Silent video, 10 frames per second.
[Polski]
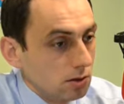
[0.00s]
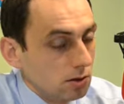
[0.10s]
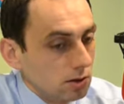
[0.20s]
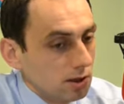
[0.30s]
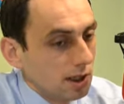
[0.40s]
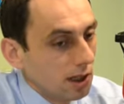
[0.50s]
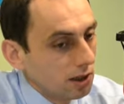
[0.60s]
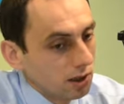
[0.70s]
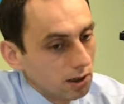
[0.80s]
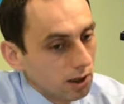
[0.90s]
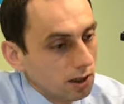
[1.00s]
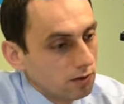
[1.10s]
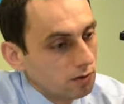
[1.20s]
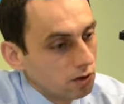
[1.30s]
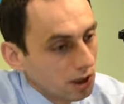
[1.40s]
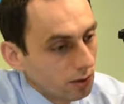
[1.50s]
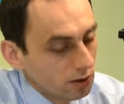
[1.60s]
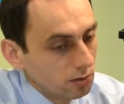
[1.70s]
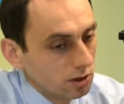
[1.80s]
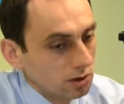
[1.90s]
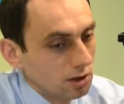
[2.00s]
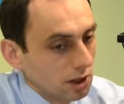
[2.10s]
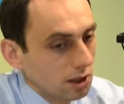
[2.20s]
Yy, ja nie, ale dotarła do mnie taka